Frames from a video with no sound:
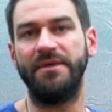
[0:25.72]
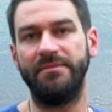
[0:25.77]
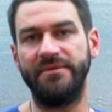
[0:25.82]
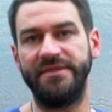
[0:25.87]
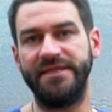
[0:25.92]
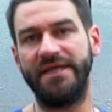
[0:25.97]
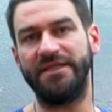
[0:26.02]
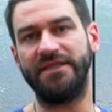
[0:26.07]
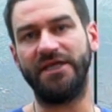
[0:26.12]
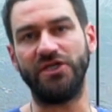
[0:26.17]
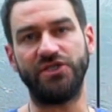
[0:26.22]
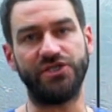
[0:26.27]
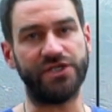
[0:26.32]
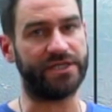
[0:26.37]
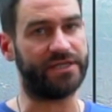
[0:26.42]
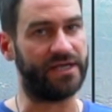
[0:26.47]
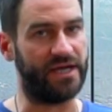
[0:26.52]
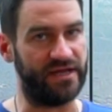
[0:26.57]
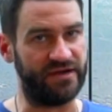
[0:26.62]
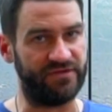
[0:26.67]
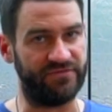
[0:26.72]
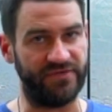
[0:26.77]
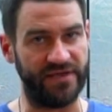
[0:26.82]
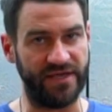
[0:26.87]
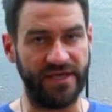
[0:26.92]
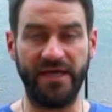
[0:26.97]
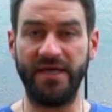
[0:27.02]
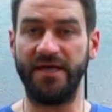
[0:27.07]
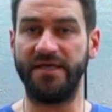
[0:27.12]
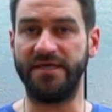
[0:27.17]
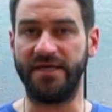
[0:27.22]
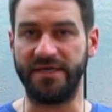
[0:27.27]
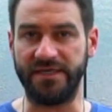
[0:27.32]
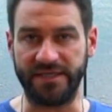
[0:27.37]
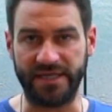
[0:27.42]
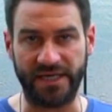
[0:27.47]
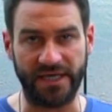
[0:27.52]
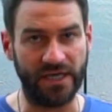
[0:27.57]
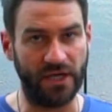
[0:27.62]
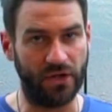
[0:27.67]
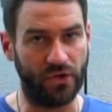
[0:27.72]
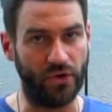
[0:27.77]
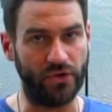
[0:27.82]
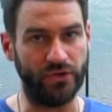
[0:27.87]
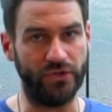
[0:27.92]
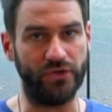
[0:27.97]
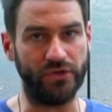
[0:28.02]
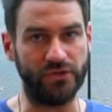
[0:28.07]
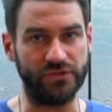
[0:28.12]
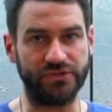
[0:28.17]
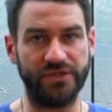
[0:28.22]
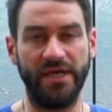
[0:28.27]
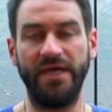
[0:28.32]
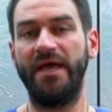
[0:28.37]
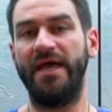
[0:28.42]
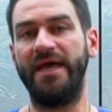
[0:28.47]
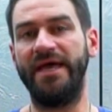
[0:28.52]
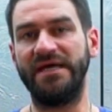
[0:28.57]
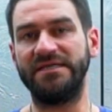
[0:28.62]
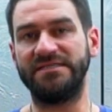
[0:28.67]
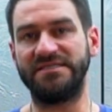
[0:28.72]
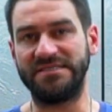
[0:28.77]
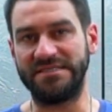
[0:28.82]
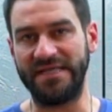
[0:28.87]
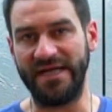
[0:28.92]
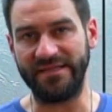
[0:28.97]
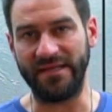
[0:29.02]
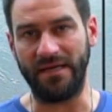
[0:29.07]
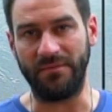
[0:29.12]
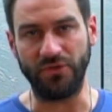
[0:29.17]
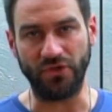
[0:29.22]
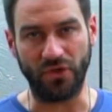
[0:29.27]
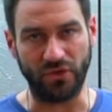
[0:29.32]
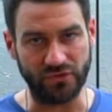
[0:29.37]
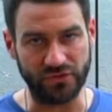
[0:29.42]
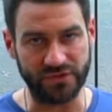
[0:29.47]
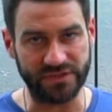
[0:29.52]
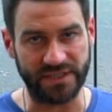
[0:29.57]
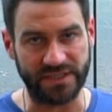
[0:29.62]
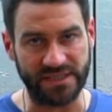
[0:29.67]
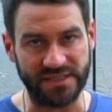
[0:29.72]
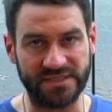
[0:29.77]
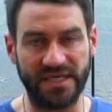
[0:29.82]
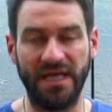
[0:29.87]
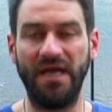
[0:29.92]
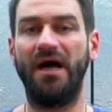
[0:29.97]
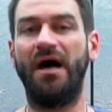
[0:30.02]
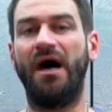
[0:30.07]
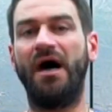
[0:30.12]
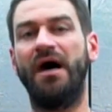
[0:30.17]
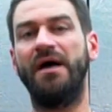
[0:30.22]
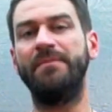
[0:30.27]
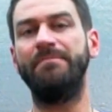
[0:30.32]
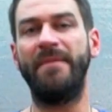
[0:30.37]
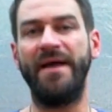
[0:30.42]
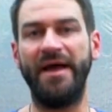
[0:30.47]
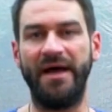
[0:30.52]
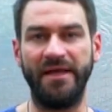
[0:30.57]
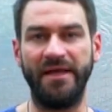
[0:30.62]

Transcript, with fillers: birbirinden değişik tarifi yayına koyuyoruz. Eğer sizler de abone olursanız an be